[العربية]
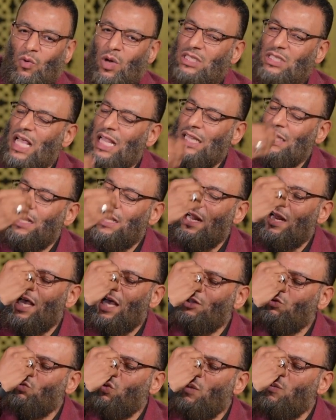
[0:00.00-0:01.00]
وصلنا
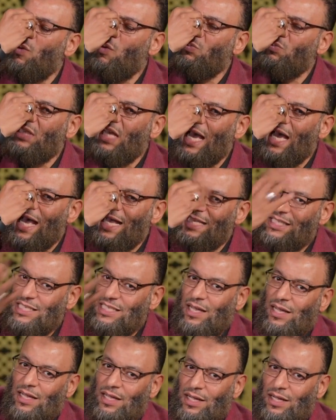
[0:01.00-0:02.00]
لخطوه
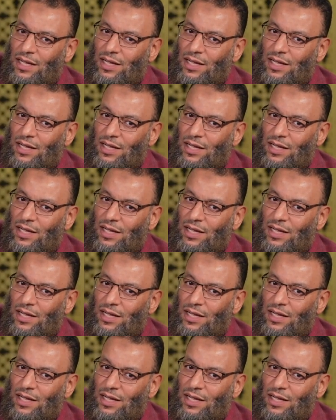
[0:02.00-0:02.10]
ممتازه